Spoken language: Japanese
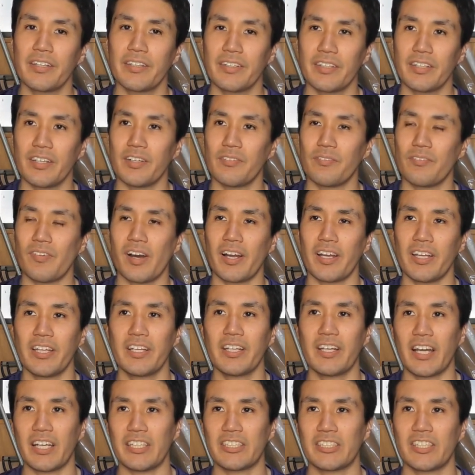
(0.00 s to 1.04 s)
うん。周り
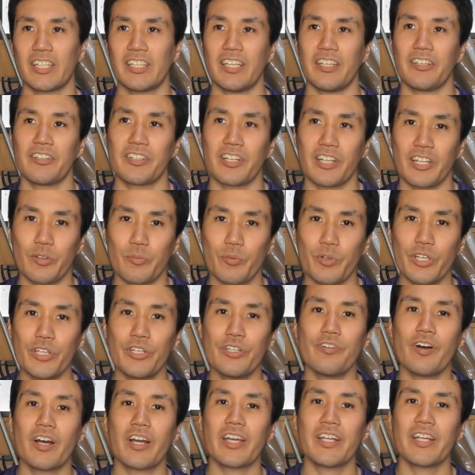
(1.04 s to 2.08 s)
に害虫なんていくらでもい
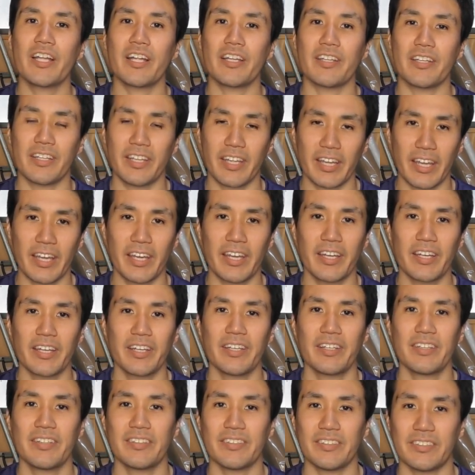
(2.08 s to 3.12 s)
るわけなんで、
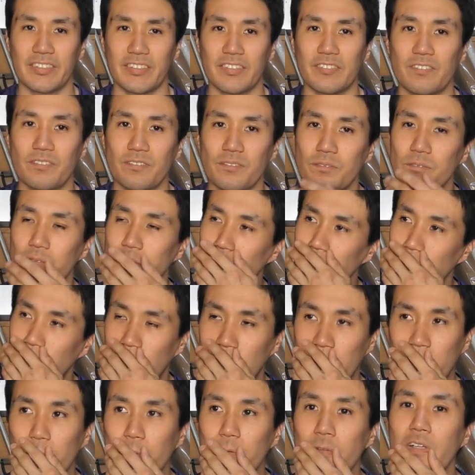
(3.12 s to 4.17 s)
うん。言わ
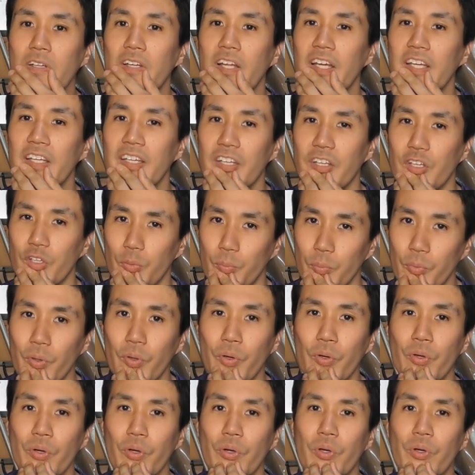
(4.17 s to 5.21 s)
れたことはないけれど
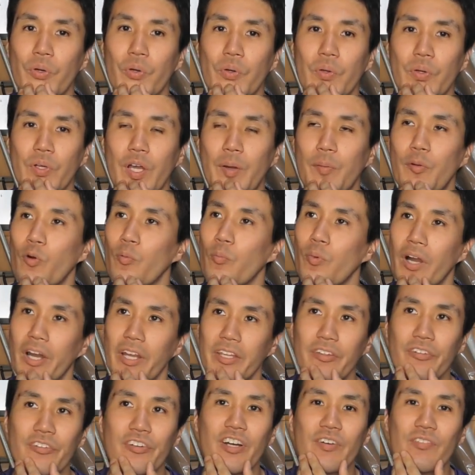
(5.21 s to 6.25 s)
も、思わ
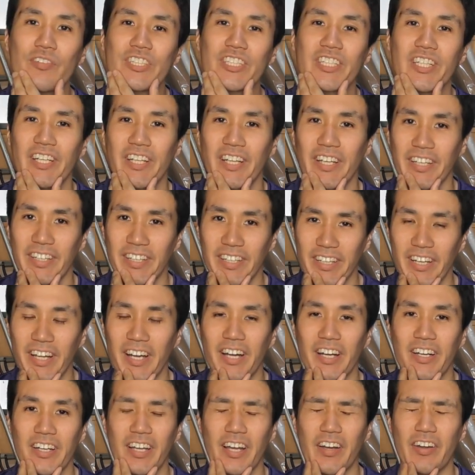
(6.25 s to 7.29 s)
れてるかもしれないか
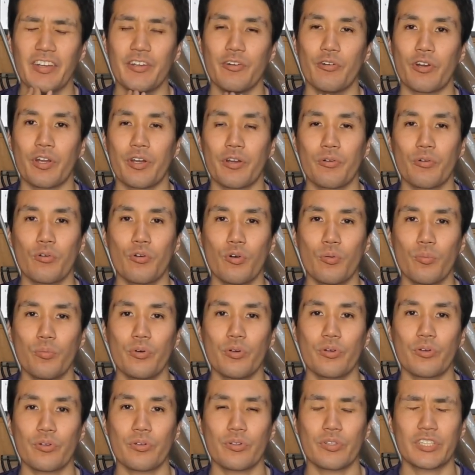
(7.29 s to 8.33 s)
ら、やはり俺の方
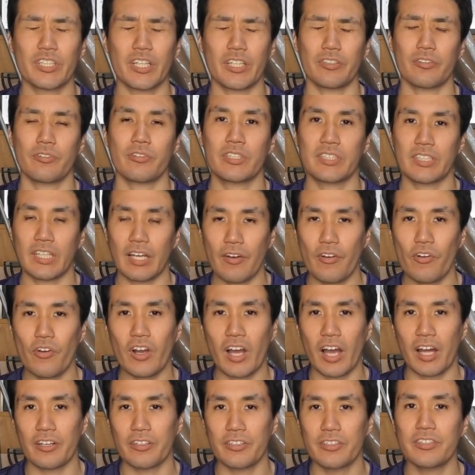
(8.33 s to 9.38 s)
もちゃんと草を
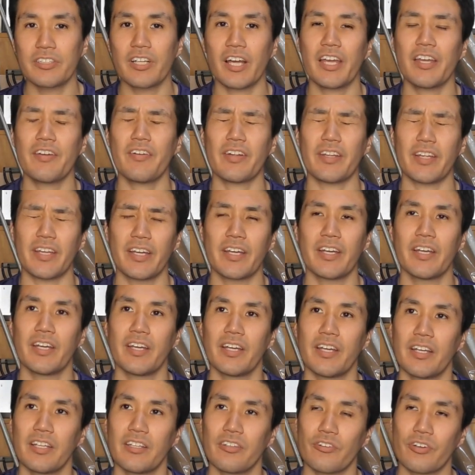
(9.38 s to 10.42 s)
刈るぐらいはね、
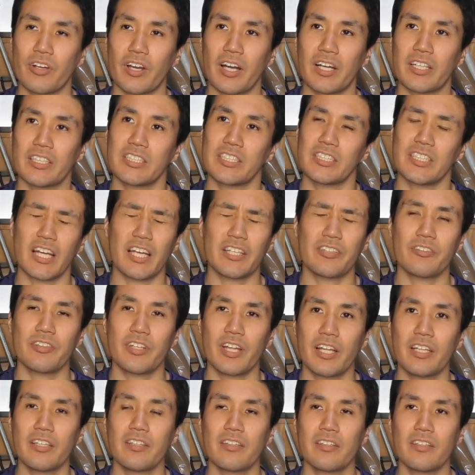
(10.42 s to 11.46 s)
とかしないと
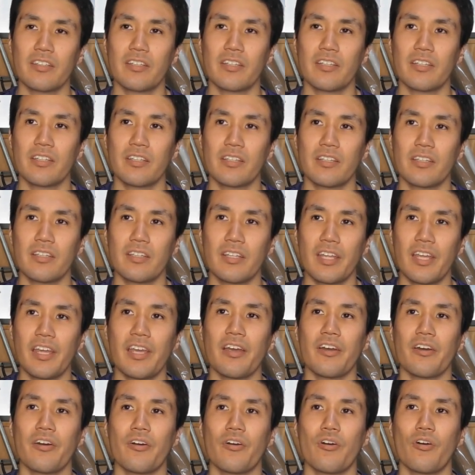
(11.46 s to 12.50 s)
なっ
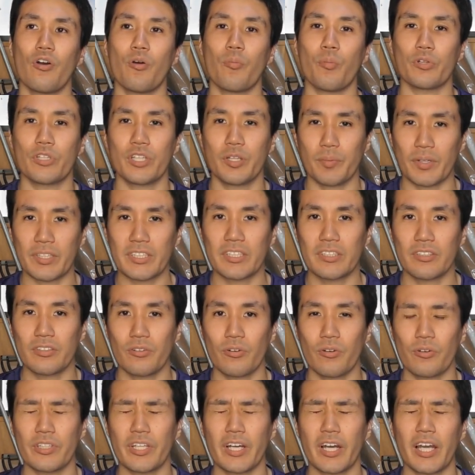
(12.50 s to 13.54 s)
て思ってます。
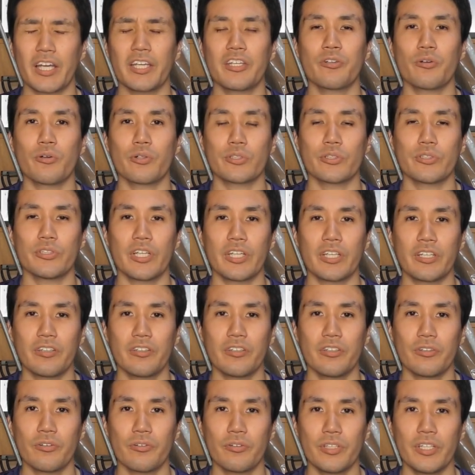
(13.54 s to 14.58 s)
お互い共存でき
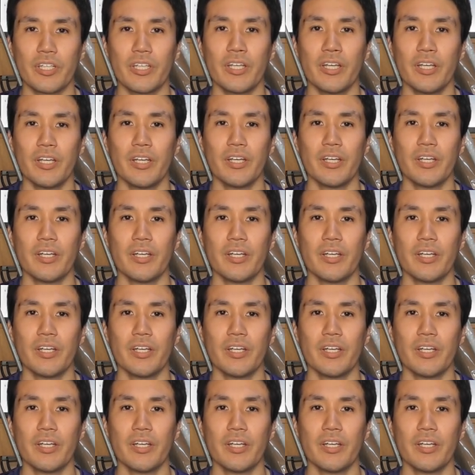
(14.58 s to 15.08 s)
るように、